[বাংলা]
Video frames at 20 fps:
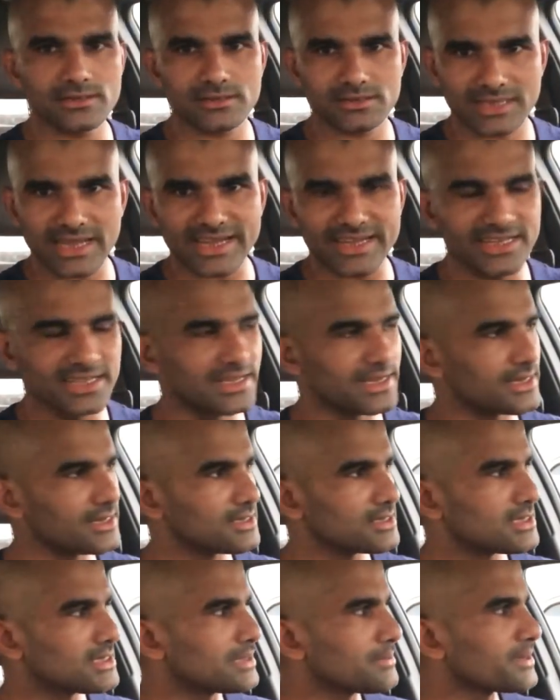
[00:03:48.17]
তাগিদে
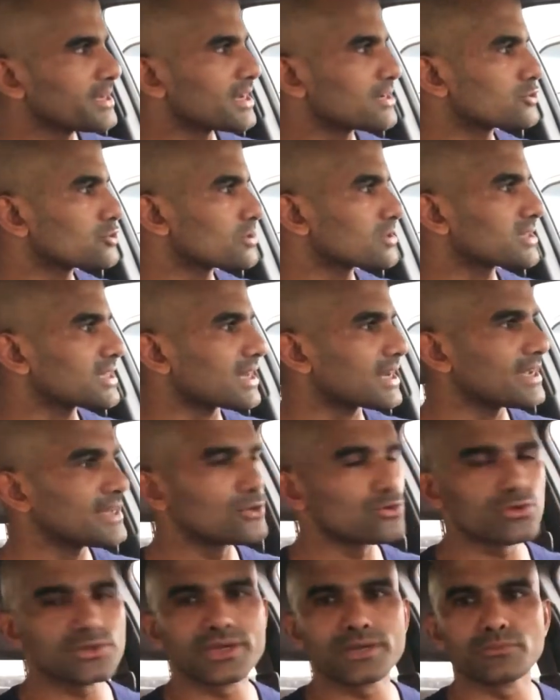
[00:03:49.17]
জীবিকার জন্য তারা এই
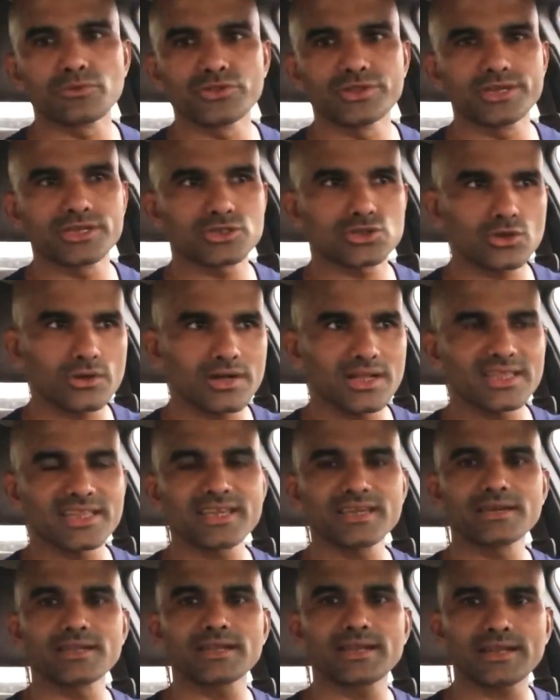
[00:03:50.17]
রোদের মধ্যে সকাল
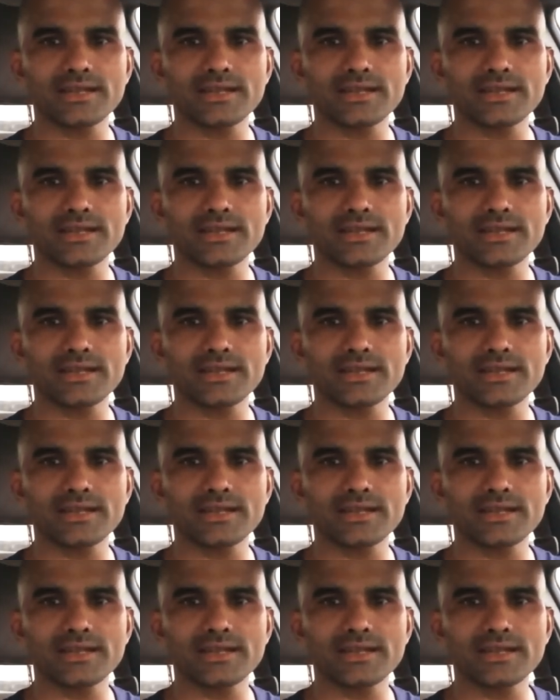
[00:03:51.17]
থেকে